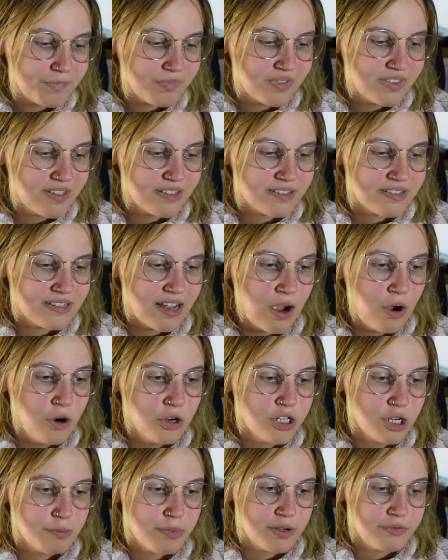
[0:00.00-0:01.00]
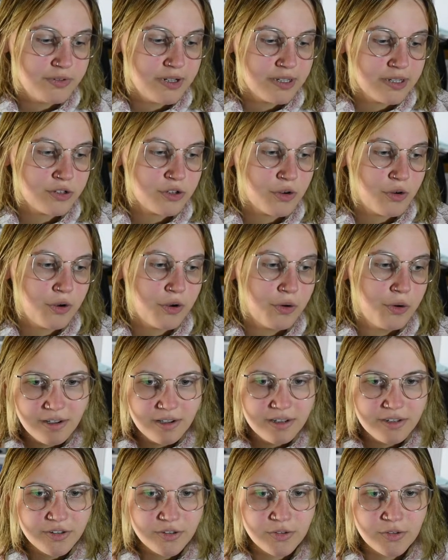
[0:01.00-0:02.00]
Das sind auch nochmal 40 Euro.
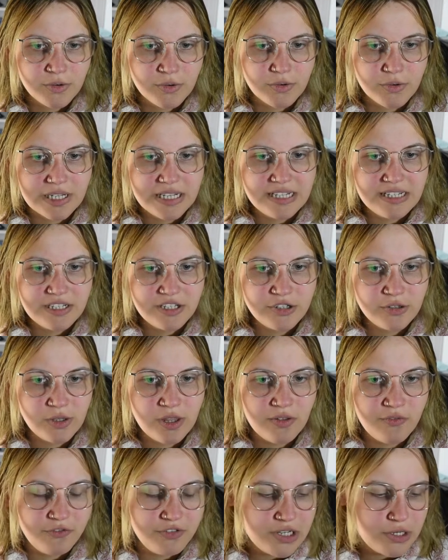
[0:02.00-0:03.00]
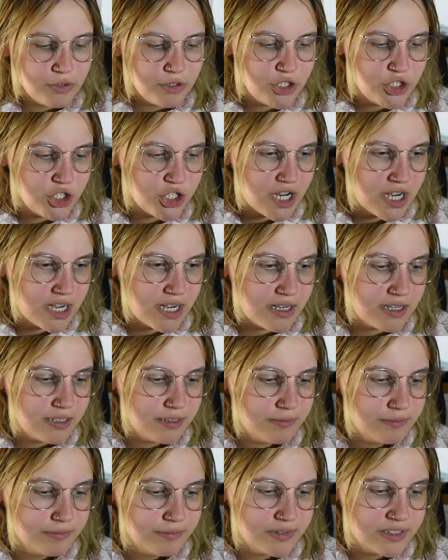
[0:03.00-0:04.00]
So, Into the Future
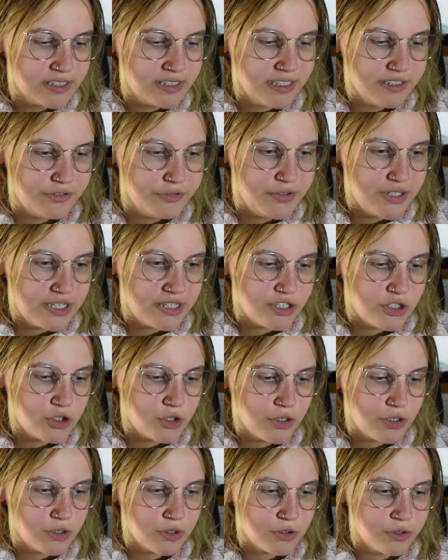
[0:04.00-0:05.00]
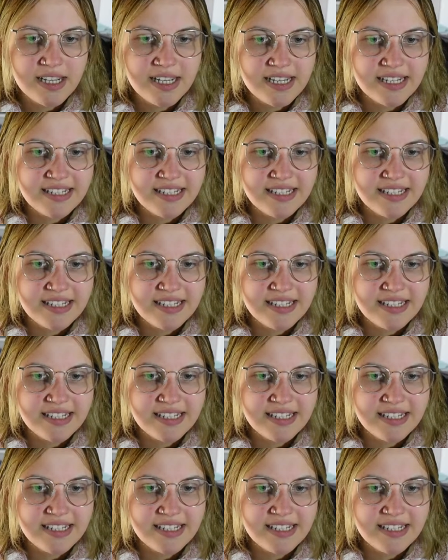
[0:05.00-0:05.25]
sind 40 Euro.